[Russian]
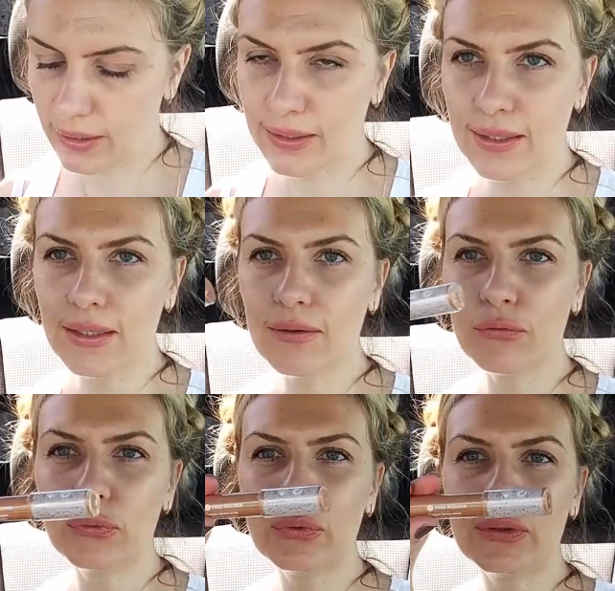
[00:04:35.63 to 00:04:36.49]
И
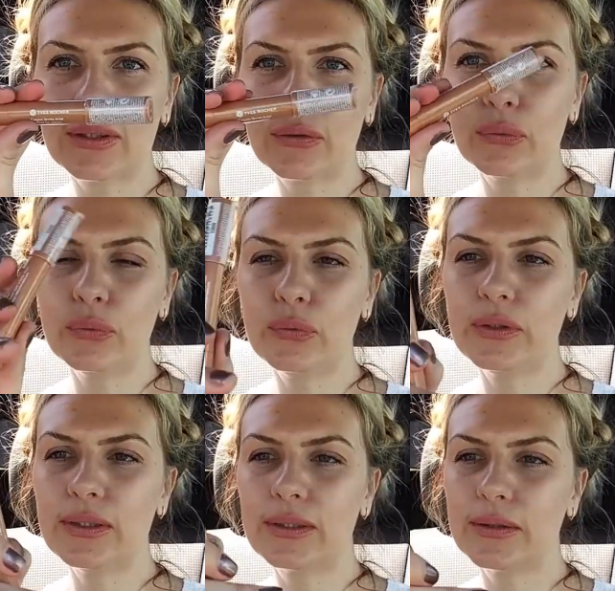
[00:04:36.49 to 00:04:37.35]
вот
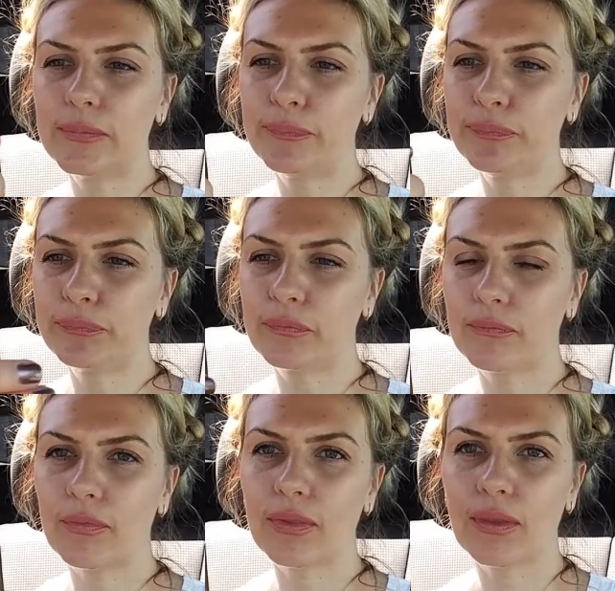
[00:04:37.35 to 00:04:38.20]
такой эм,
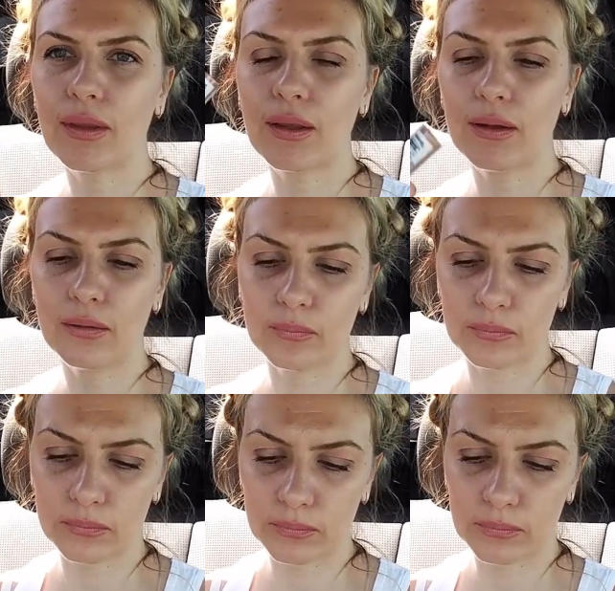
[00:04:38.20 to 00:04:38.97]
э,